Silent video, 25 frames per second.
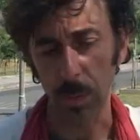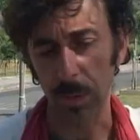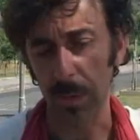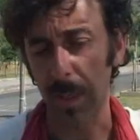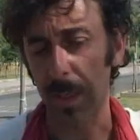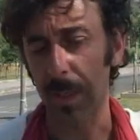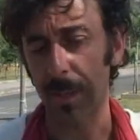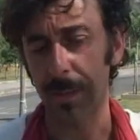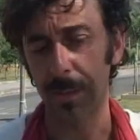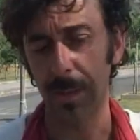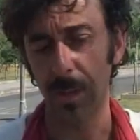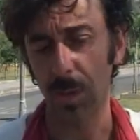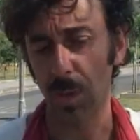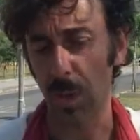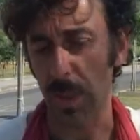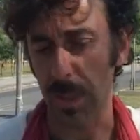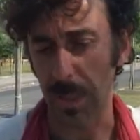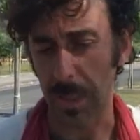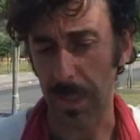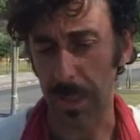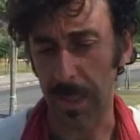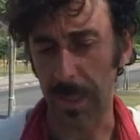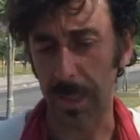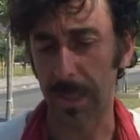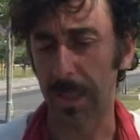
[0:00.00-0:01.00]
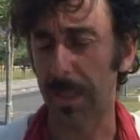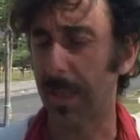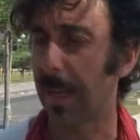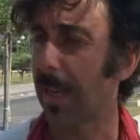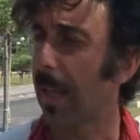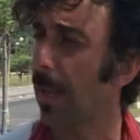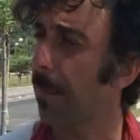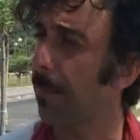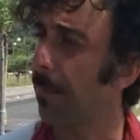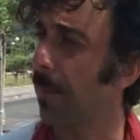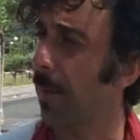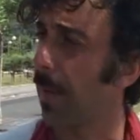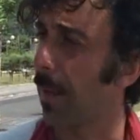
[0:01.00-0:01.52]
tutta la Sicilia, la
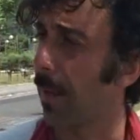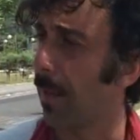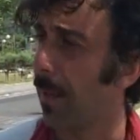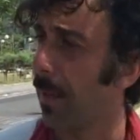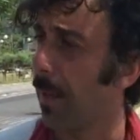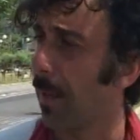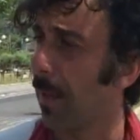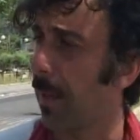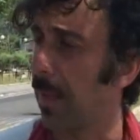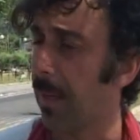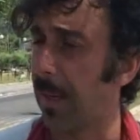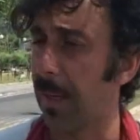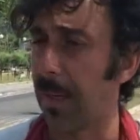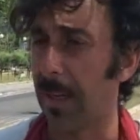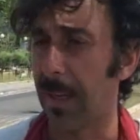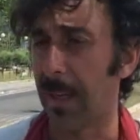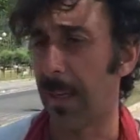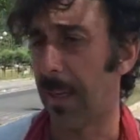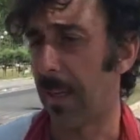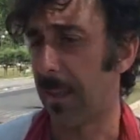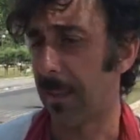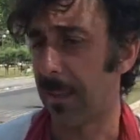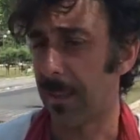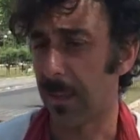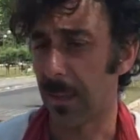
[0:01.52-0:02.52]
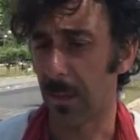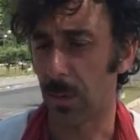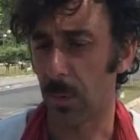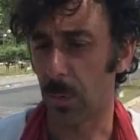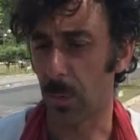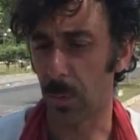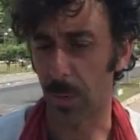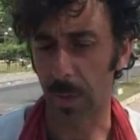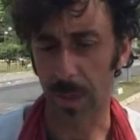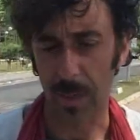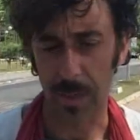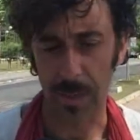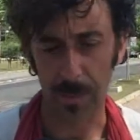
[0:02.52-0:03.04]
Calabria e
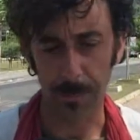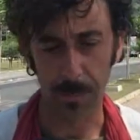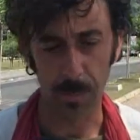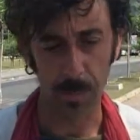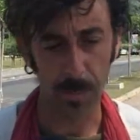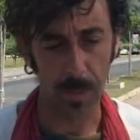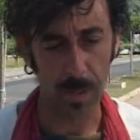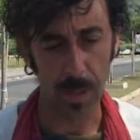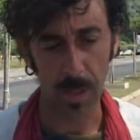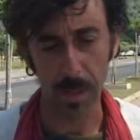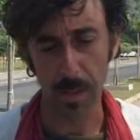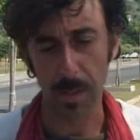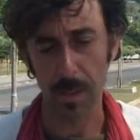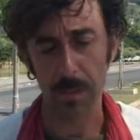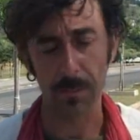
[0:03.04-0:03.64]
addirittura la Puglia.